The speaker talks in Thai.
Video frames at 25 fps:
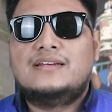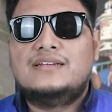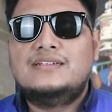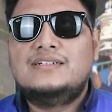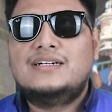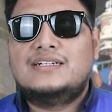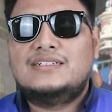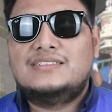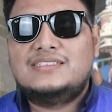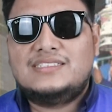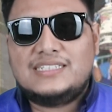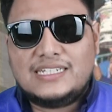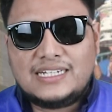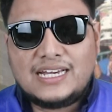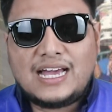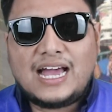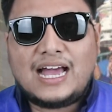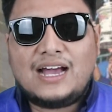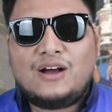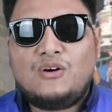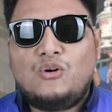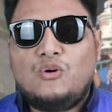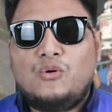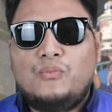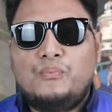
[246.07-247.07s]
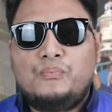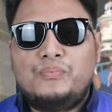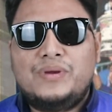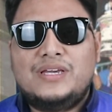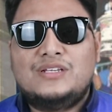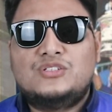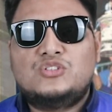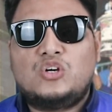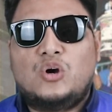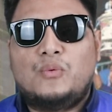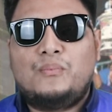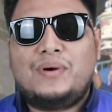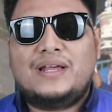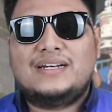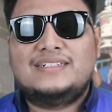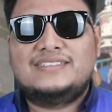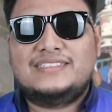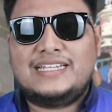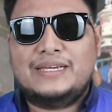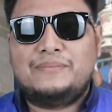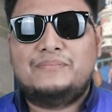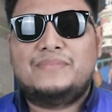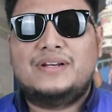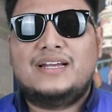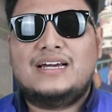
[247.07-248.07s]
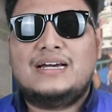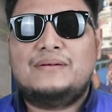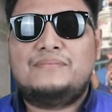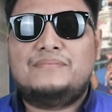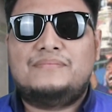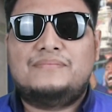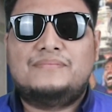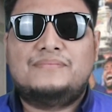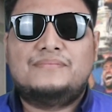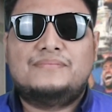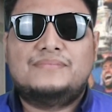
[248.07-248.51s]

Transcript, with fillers: เดือนสิงหาคมปี 2010 นะครับ